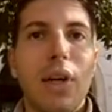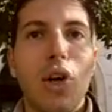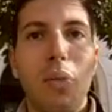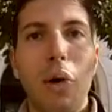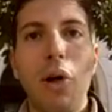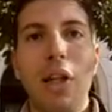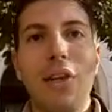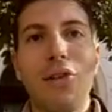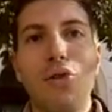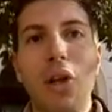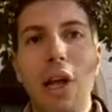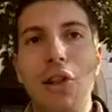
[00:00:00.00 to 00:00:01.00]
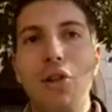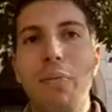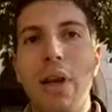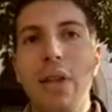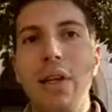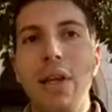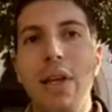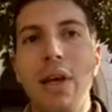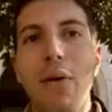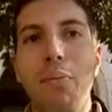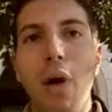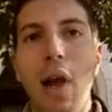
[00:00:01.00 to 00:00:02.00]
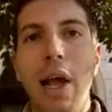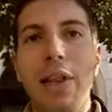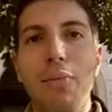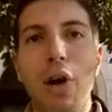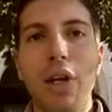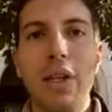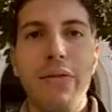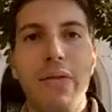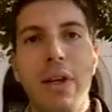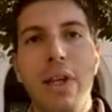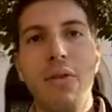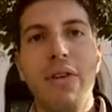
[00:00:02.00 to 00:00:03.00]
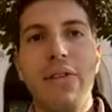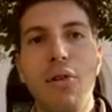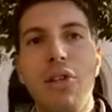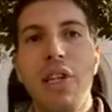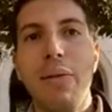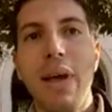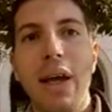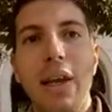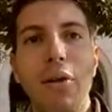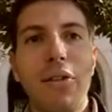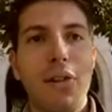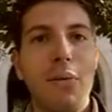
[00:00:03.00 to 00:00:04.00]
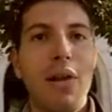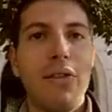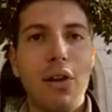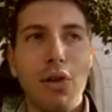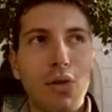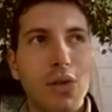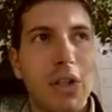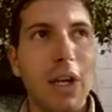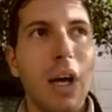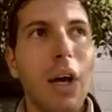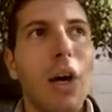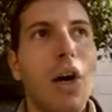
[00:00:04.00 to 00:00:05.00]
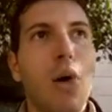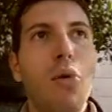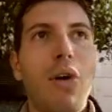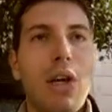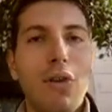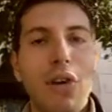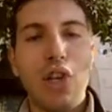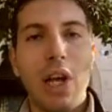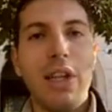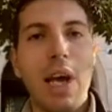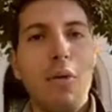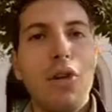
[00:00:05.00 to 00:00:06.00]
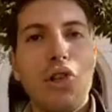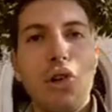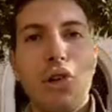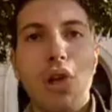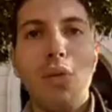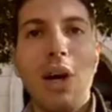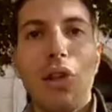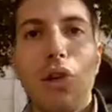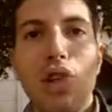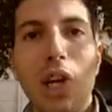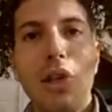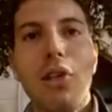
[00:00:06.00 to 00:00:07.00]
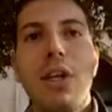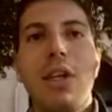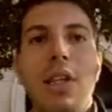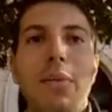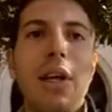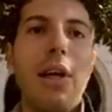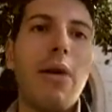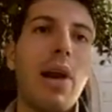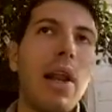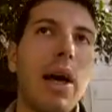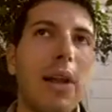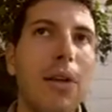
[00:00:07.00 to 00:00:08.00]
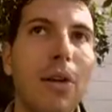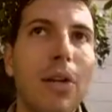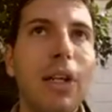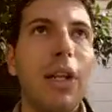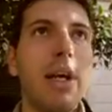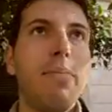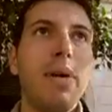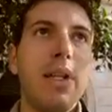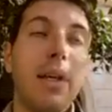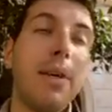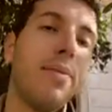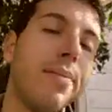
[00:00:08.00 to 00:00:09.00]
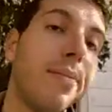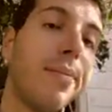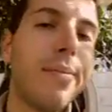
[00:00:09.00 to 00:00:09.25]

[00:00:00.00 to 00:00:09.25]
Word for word: come quella delle scuderie a Dobrandini, che è un po' il leitmotiv eh, di vabbè, questi ultimi anni, questo ormai lo sanno tutti. Comunque cultura, dove ci andiamo sotto 430.000 euro all'anno di debiti. una cosa,